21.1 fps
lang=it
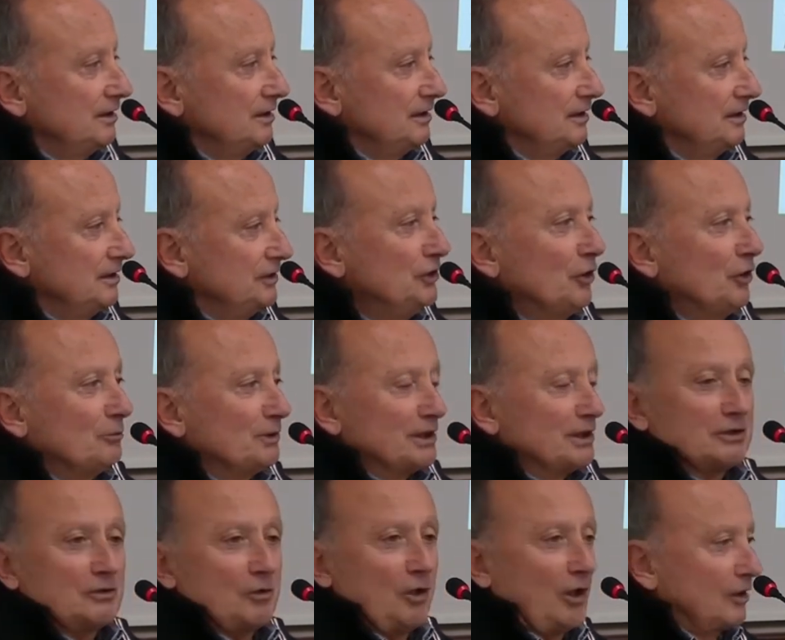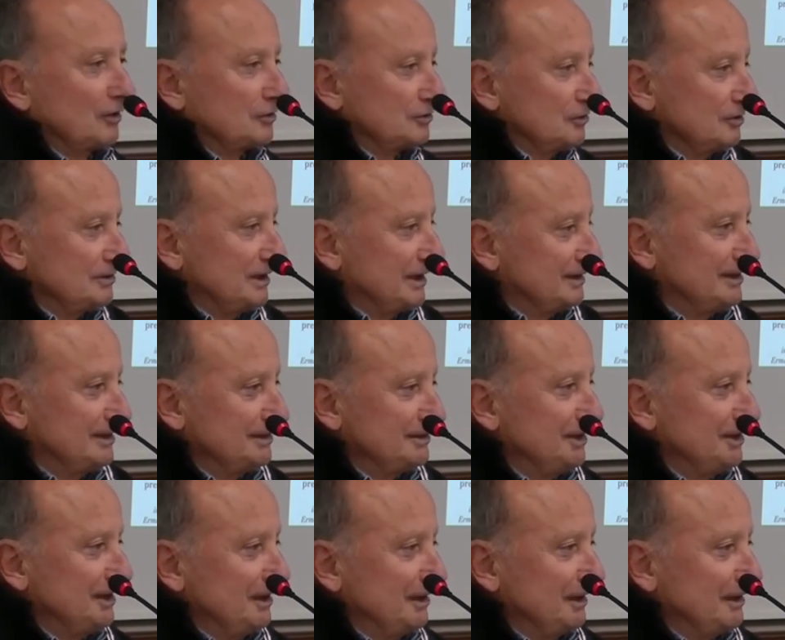Io mi ricordo del
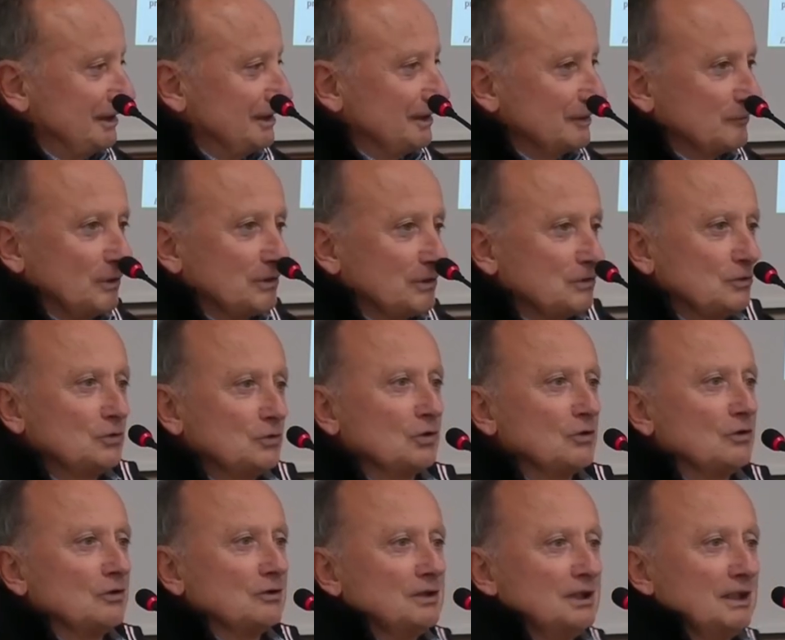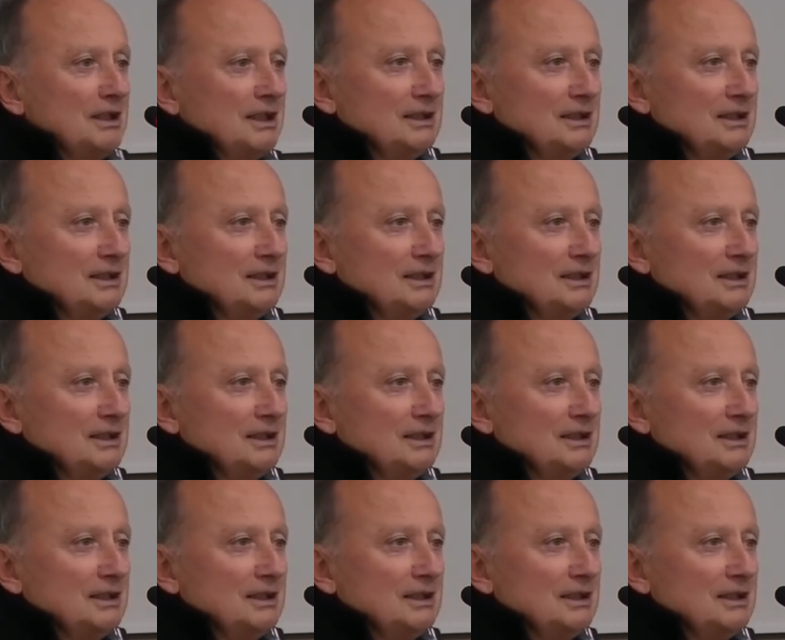Daniele, qualcuno